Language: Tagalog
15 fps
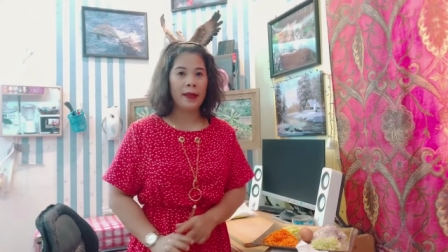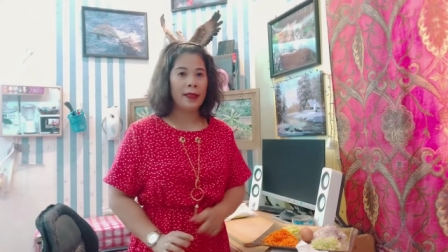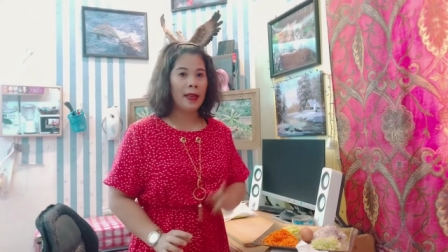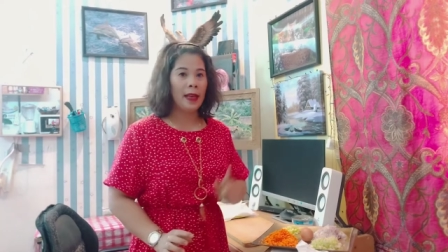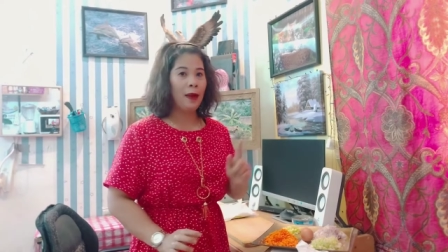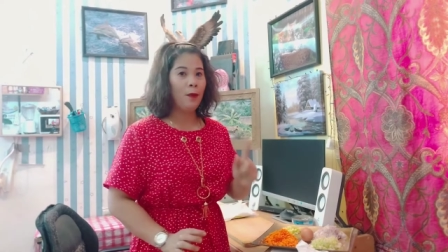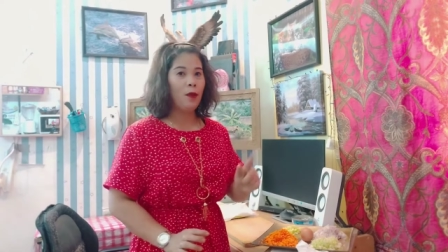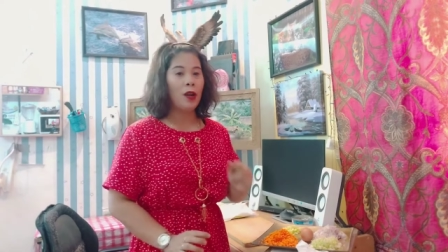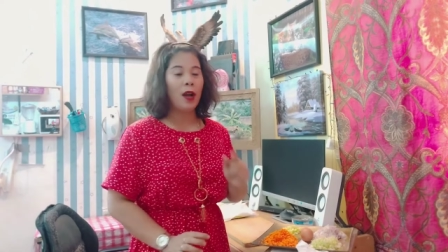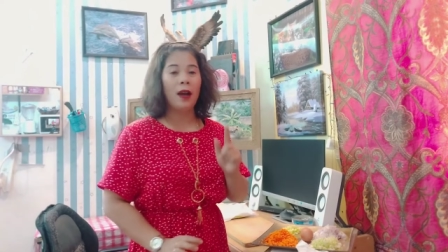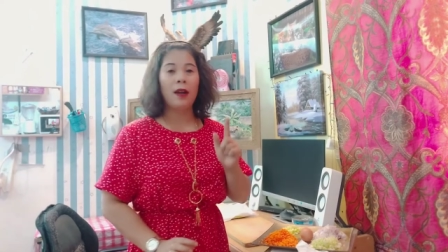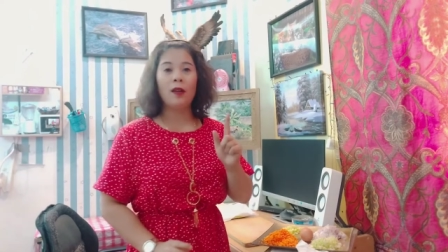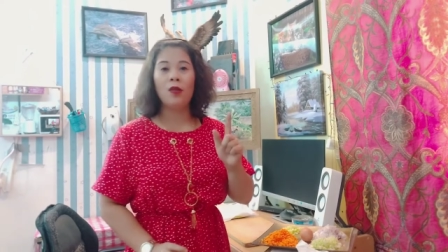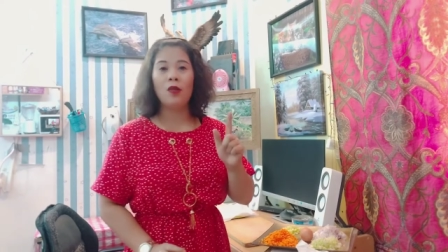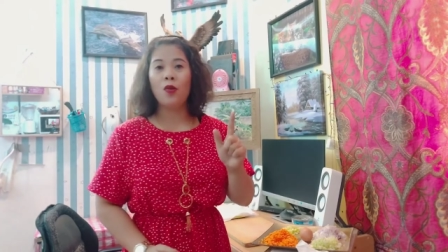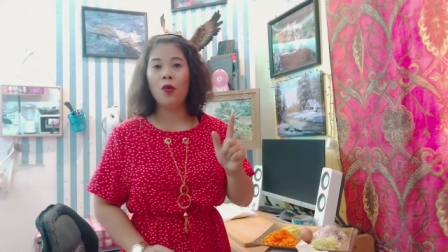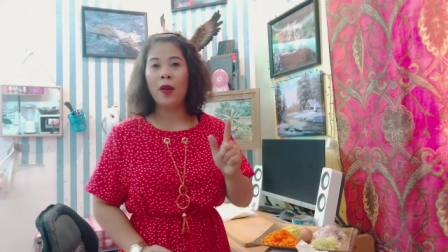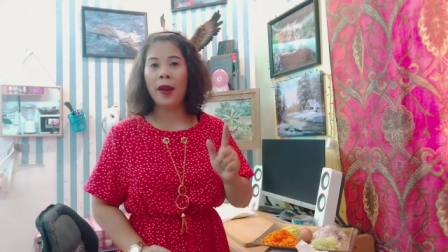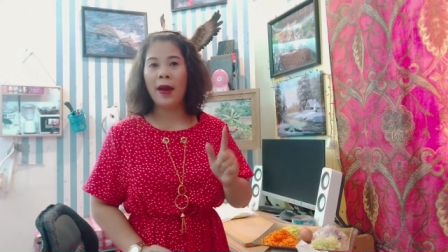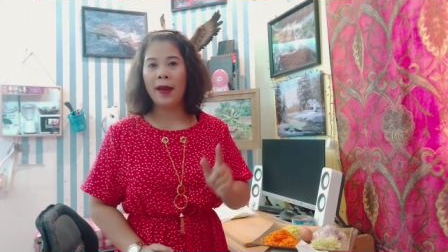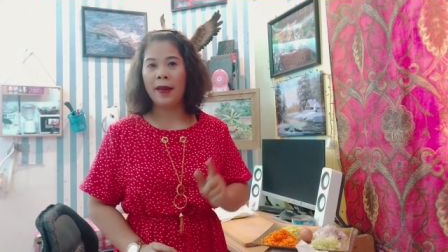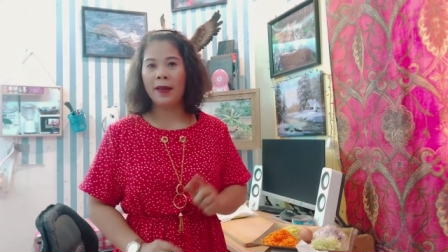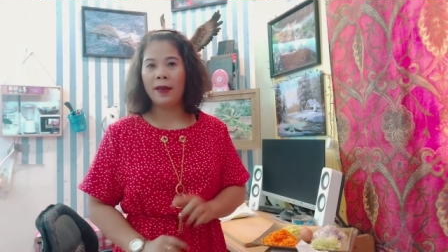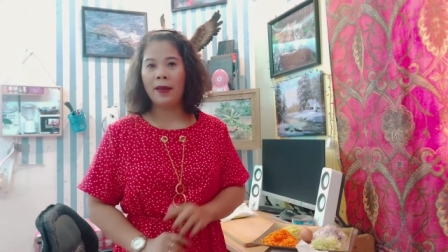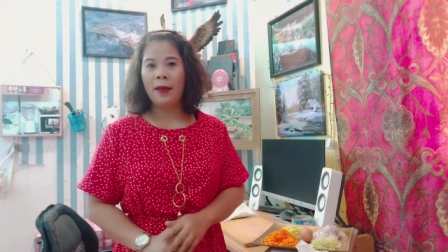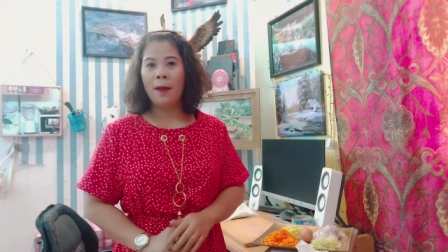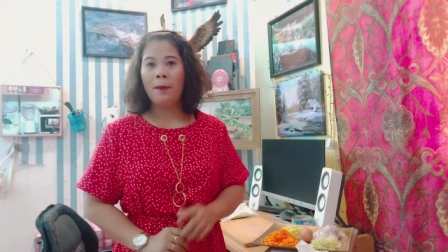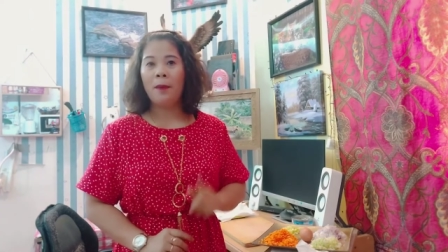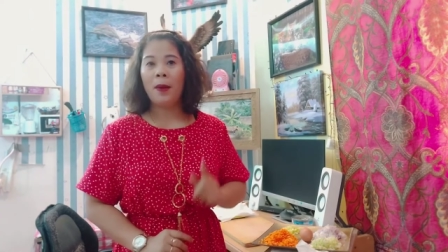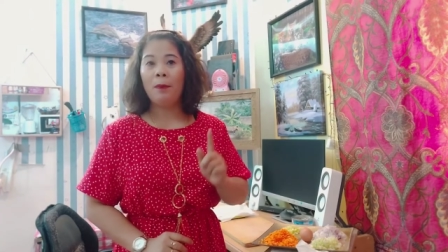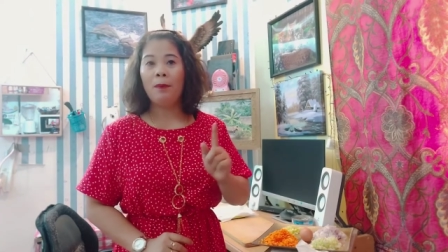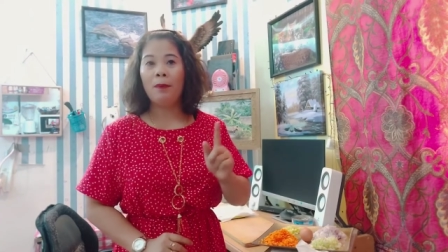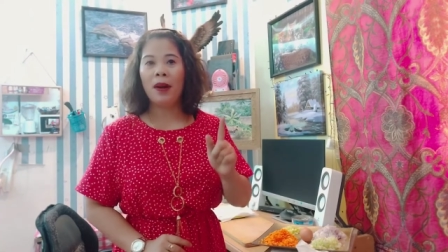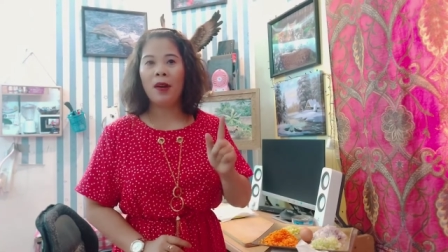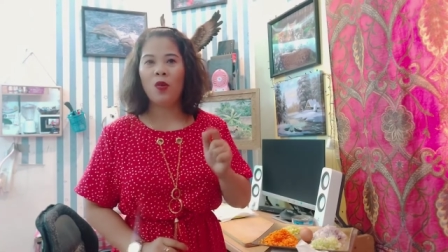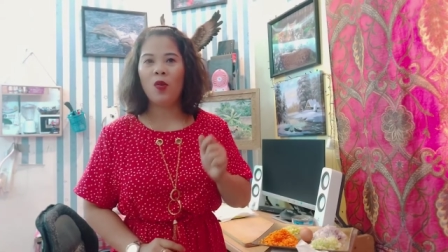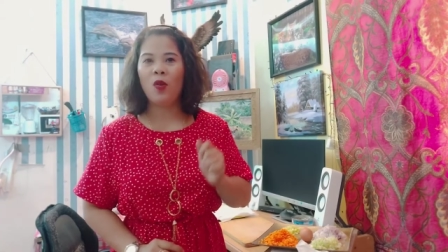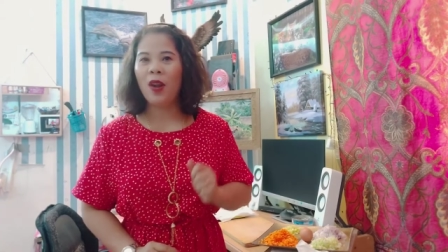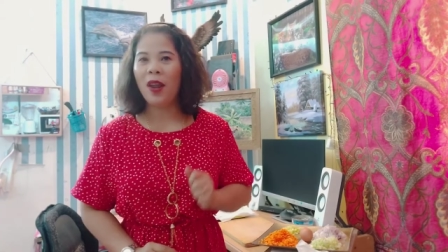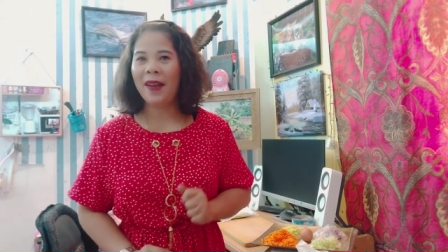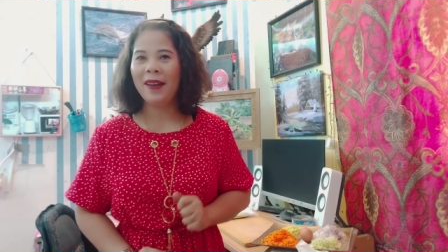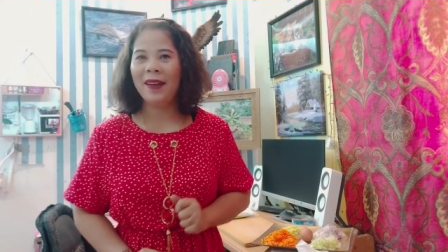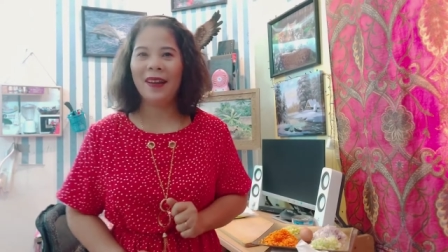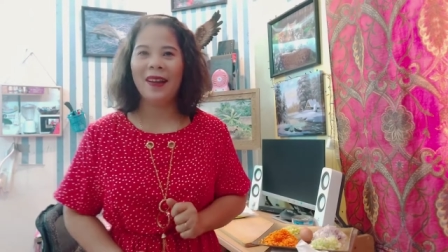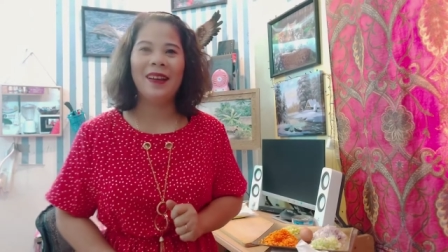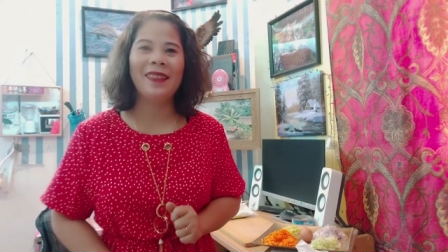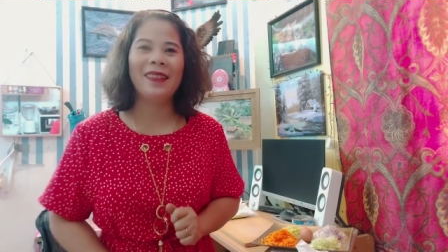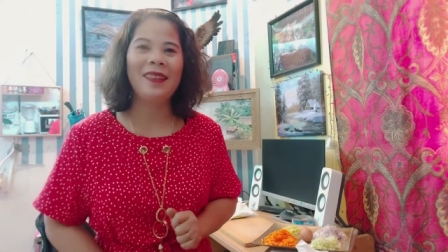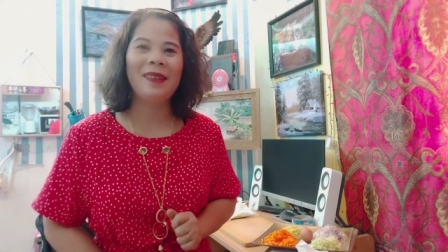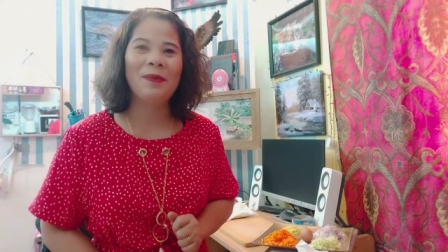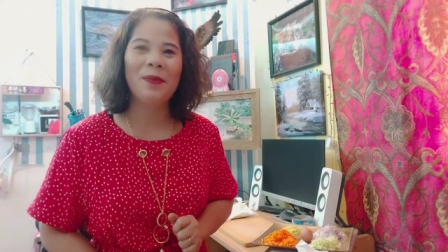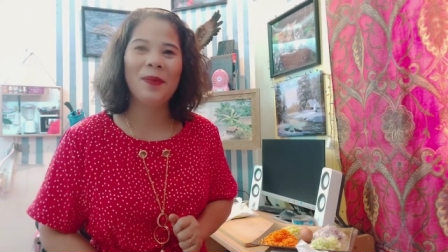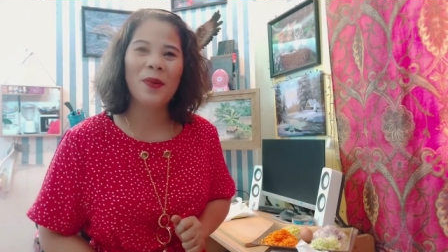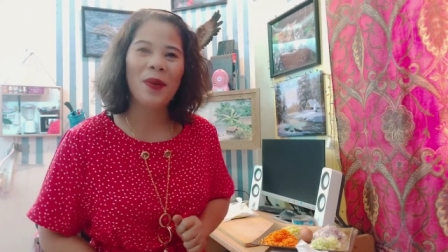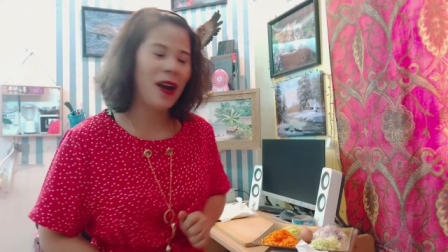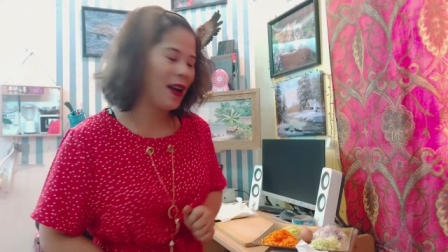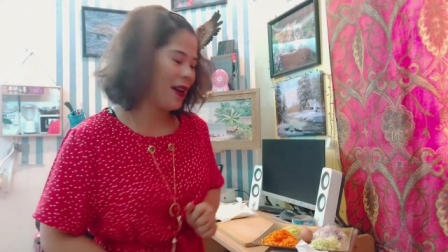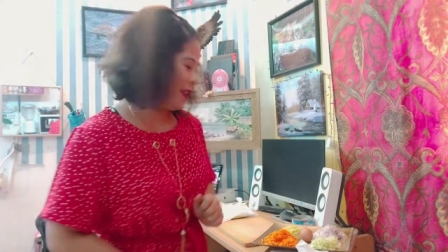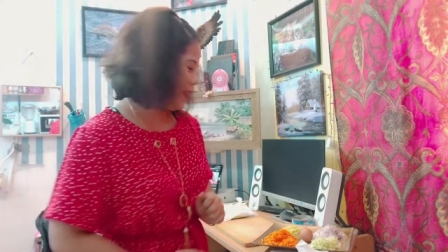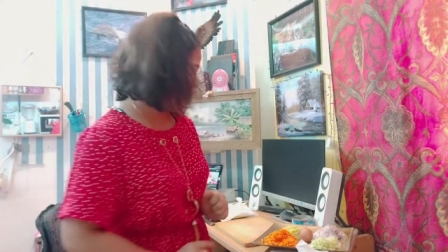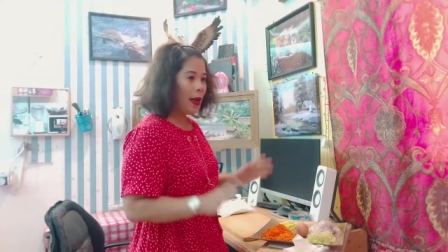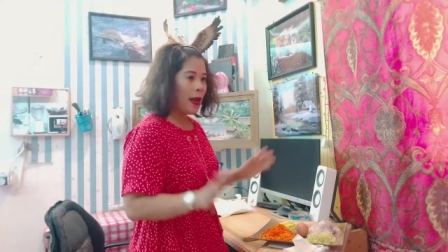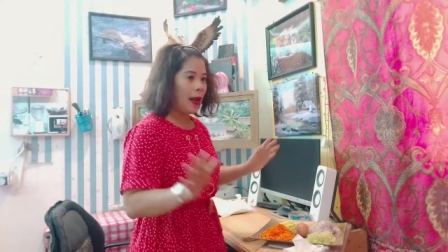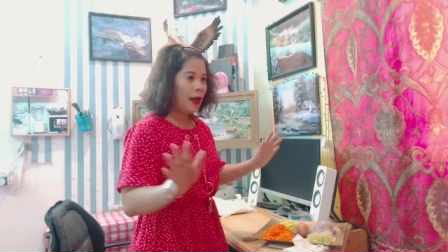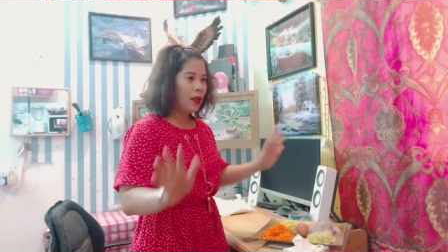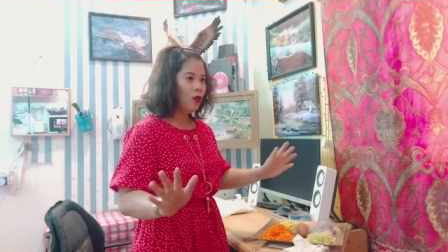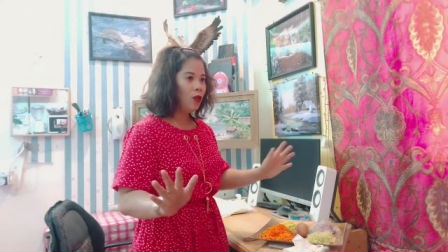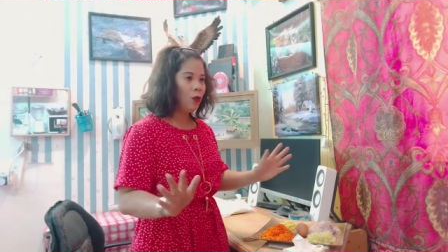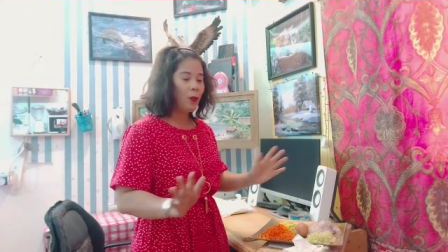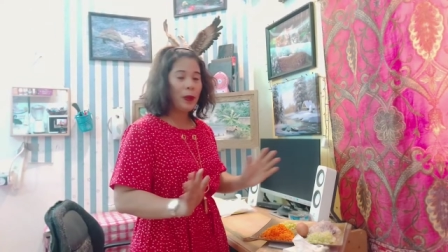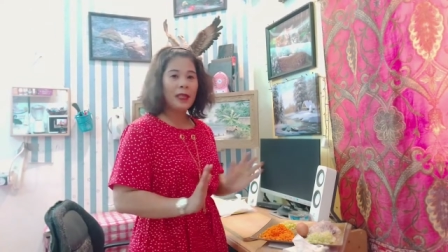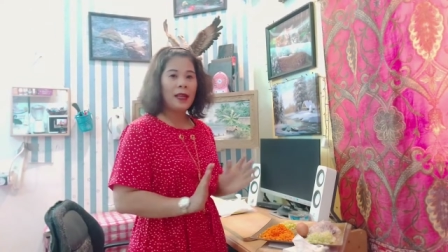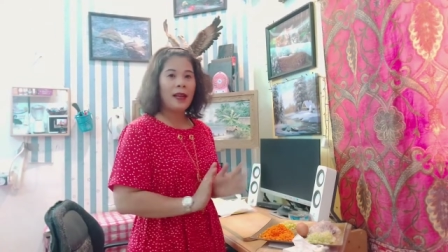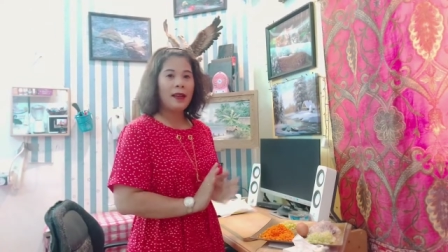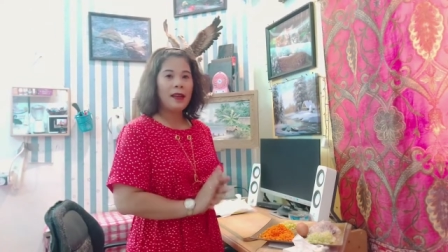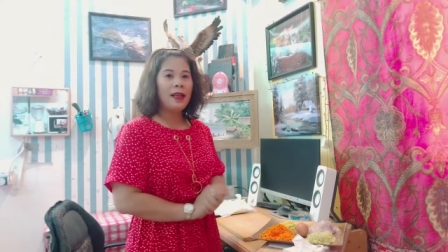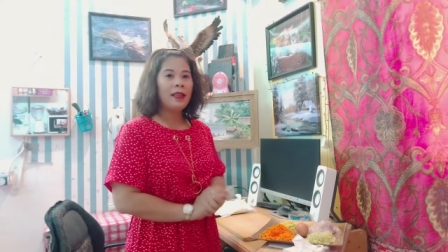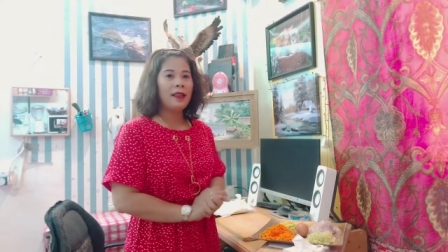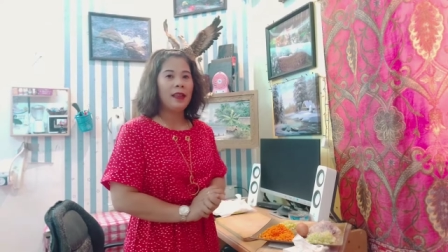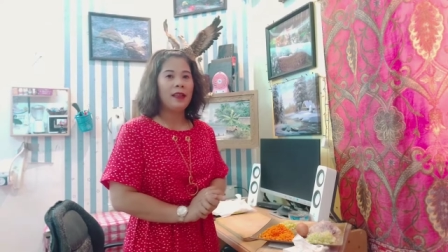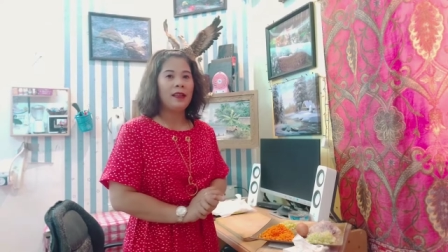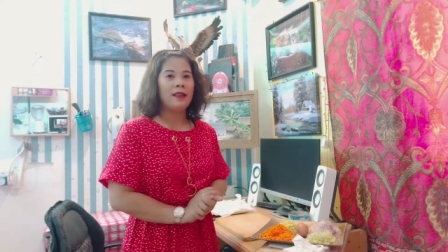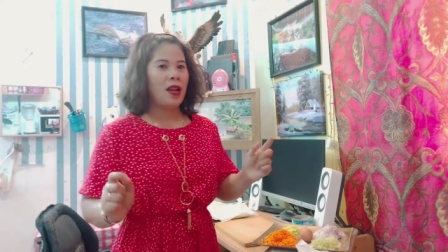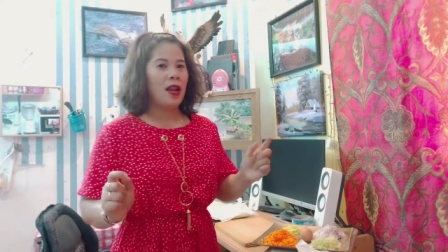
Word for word: Kasi alam mo na ang gulay pampakulay ng ating buhay. Kaya ayun, umpisa na natin.